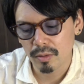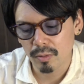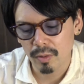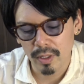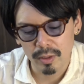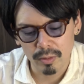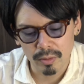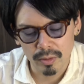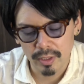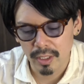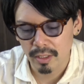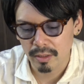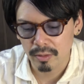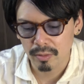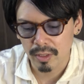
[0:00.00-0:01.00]
この辺の
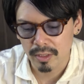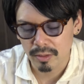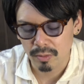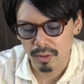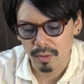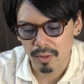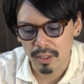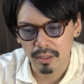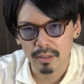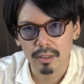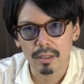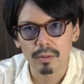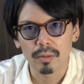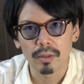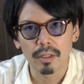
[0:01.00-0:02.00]
クリアなやつとかを買っ
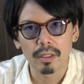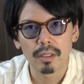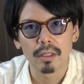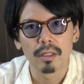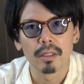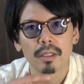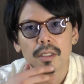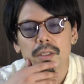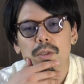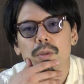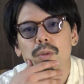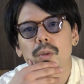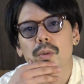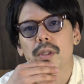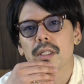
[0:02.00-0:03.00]
た後に、
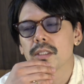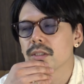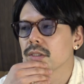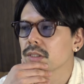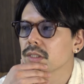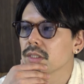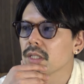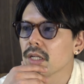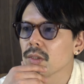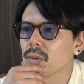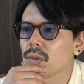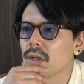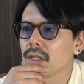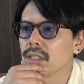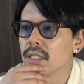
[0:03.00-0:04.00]
ちょっと同じく
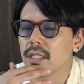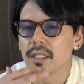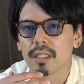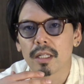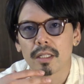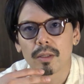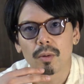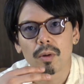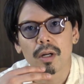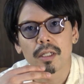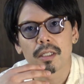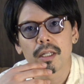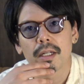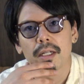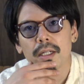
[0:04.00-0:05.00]
タートが気に入ったんで他
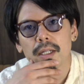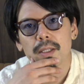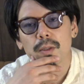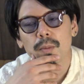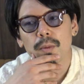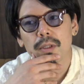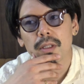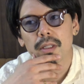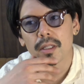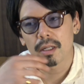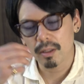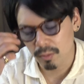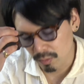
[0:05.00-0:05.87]
にないかなと思ってたら、